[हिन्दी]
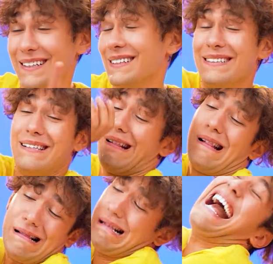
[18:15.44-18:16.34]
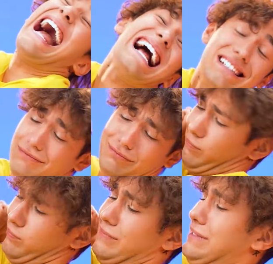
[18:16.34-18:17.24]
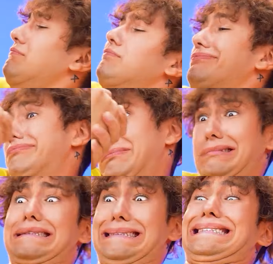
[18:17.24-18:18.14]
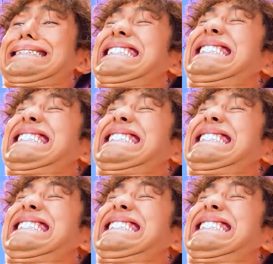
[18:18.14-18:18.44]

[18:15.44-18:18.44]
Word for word: ओह एक सेकंड मेरे हाथ फंस गए थे मुझे ठीक करने दो